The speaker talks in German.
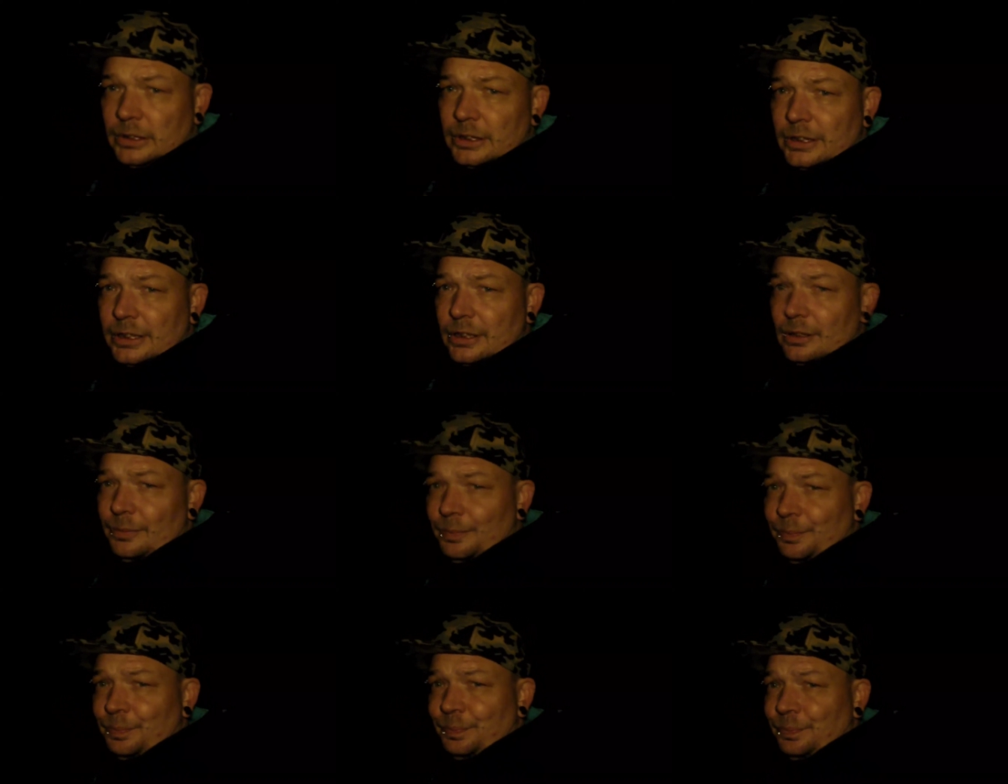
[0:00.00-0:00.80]
So.
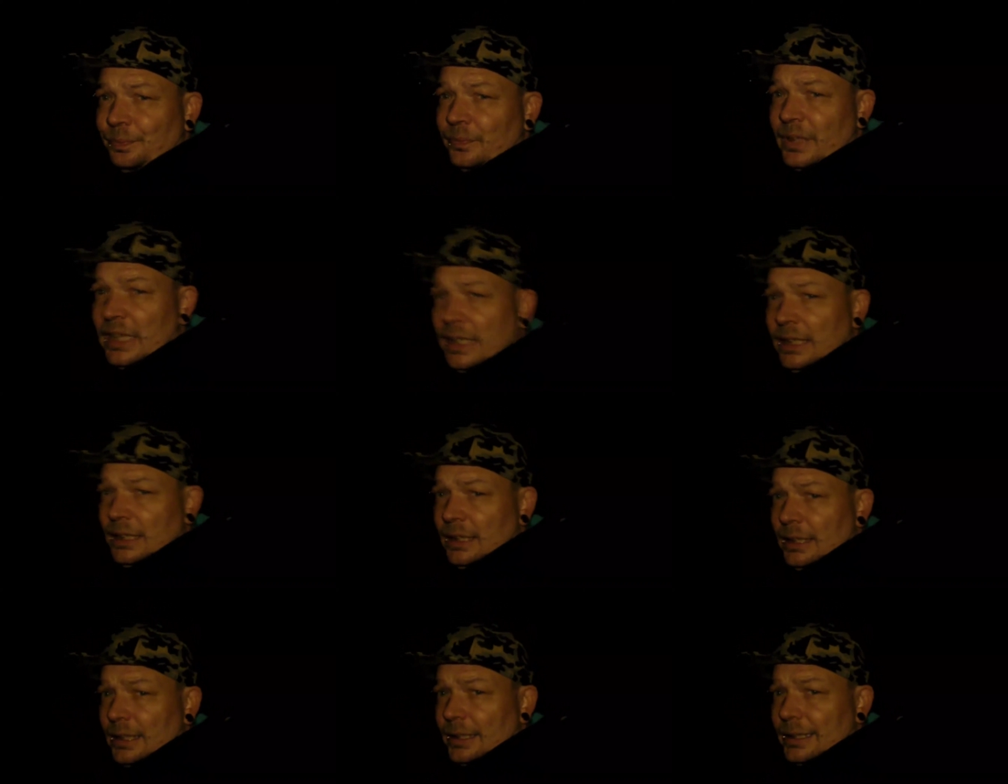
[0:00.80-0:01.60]

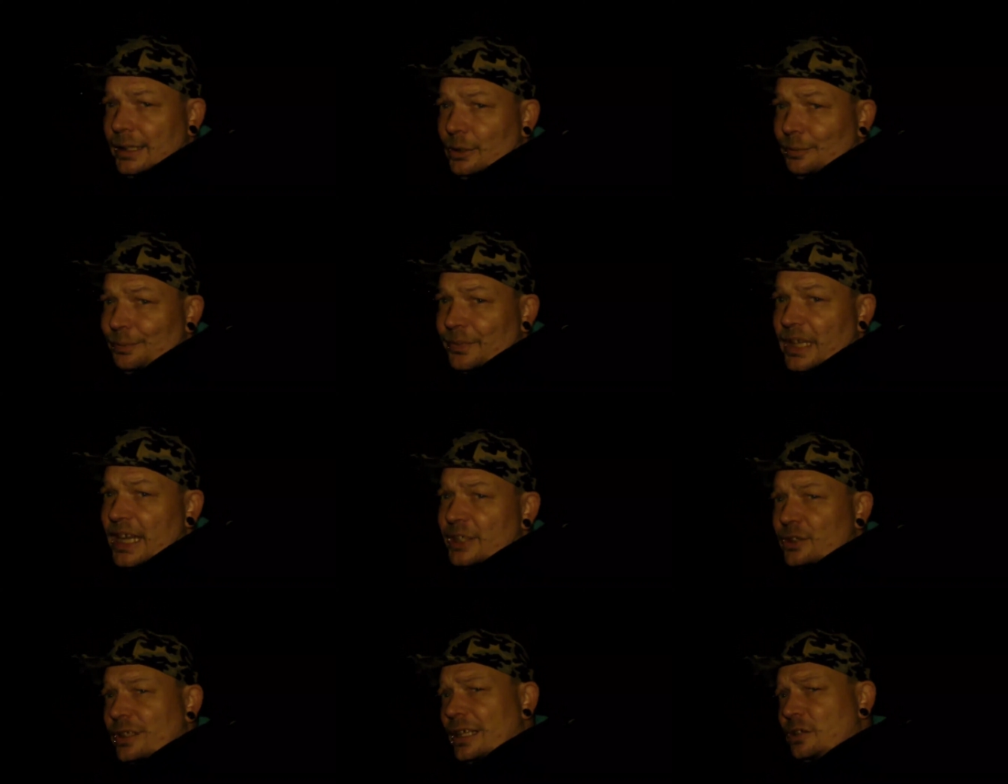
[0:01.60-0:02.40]
Genau.
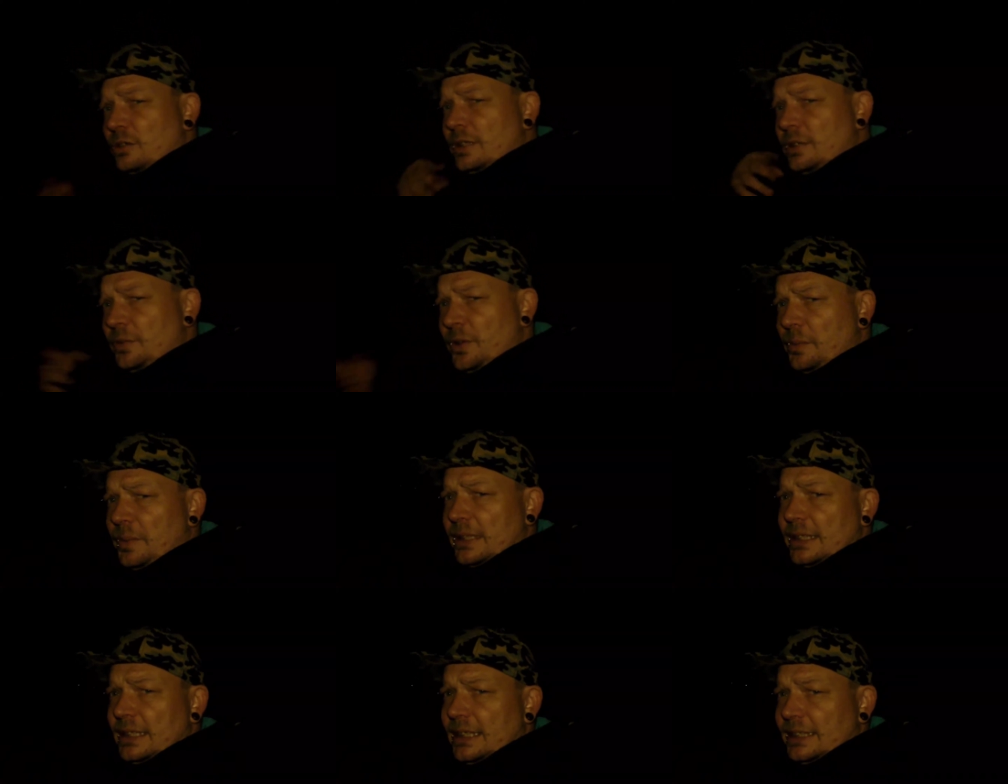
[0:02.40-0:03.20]
Also kann auch hin und wieder
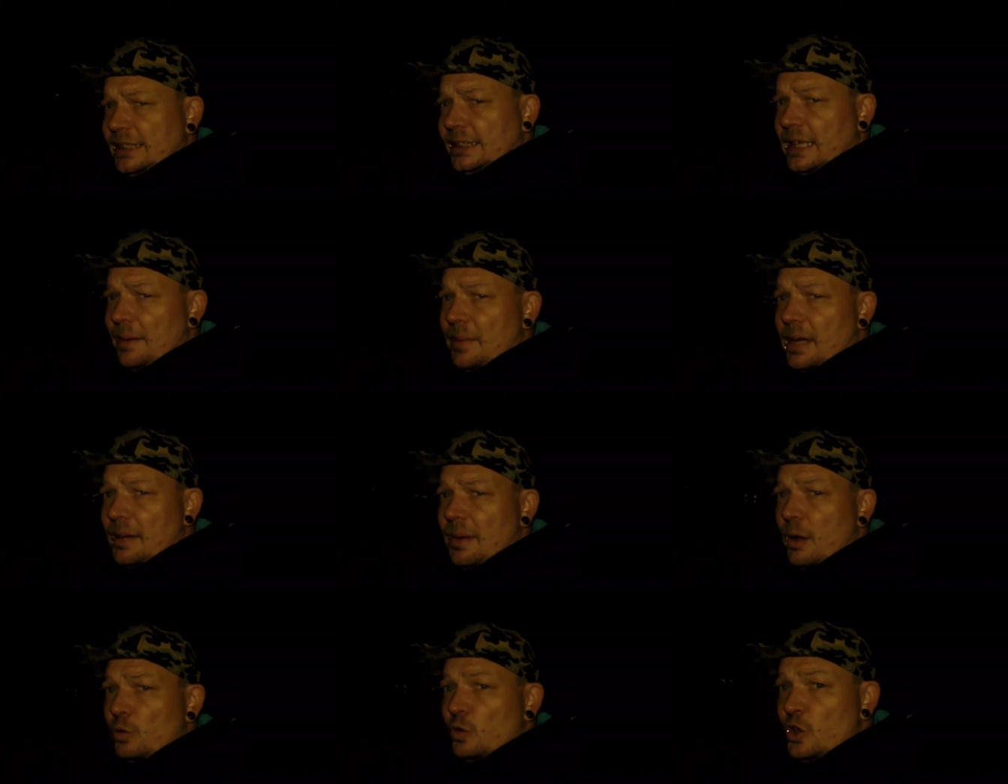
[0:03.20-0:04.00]
passieren, dass die Kamera mal
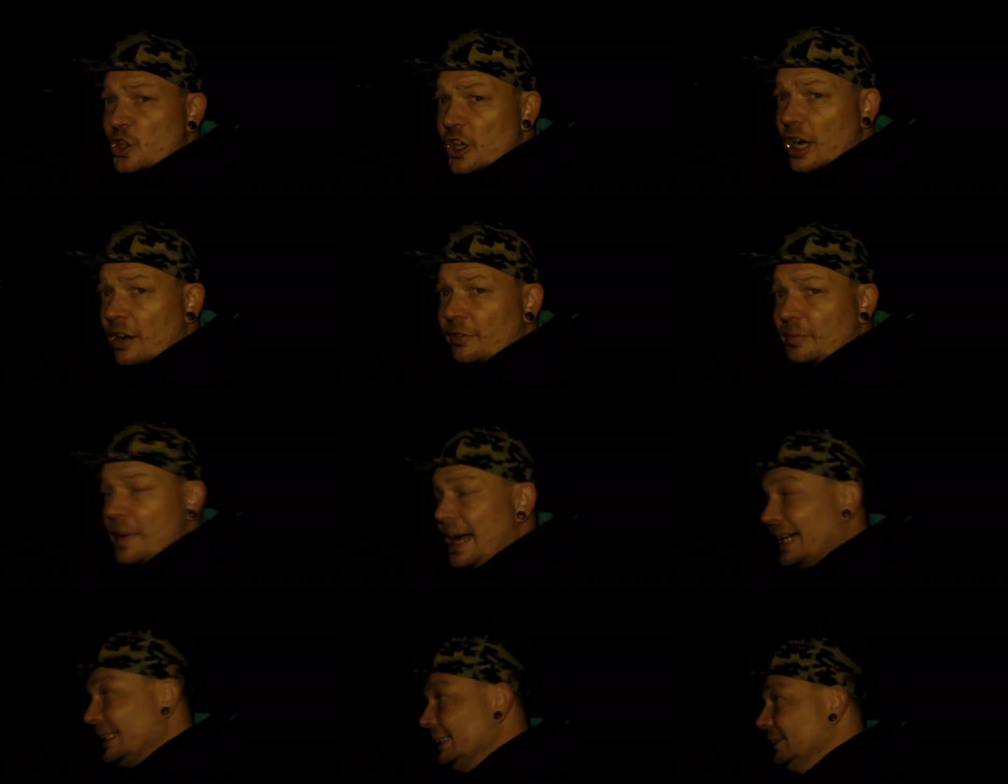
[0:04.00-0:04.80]
unscharf
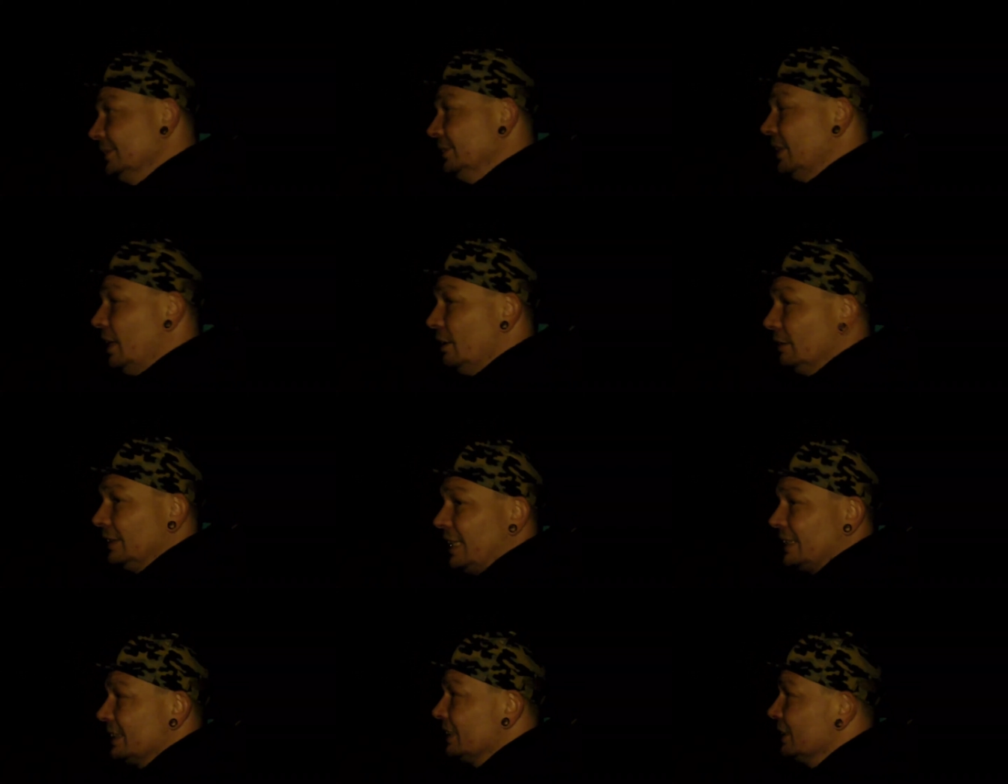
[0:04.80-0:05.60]
macht. Auch
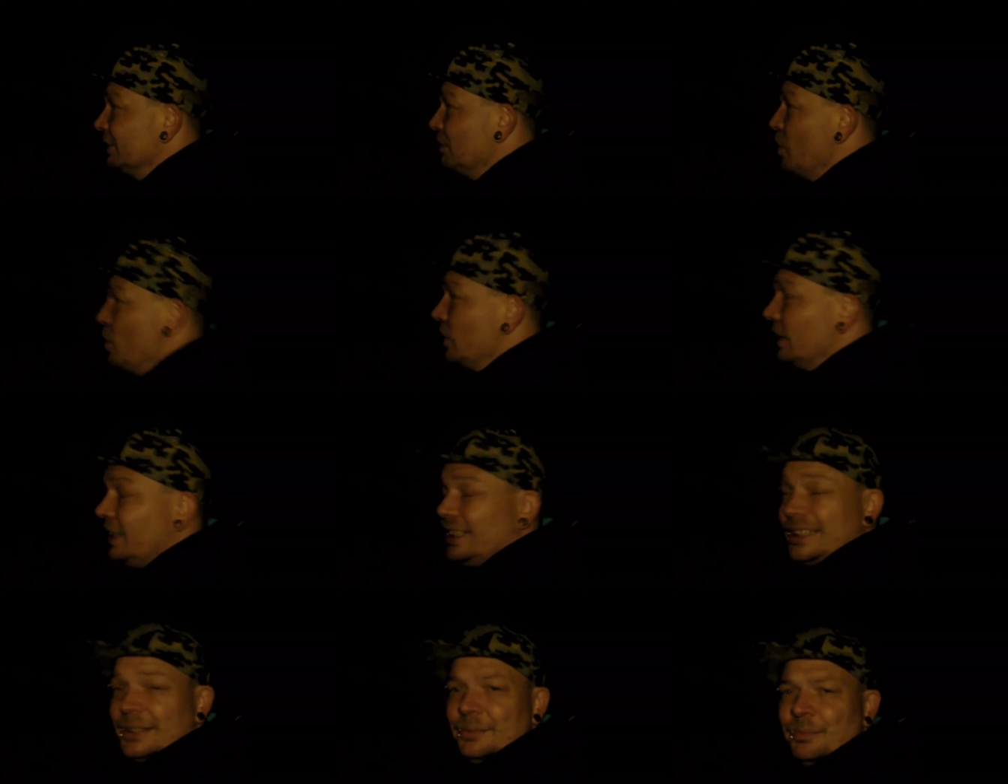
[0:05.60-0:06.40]
das ist möglich.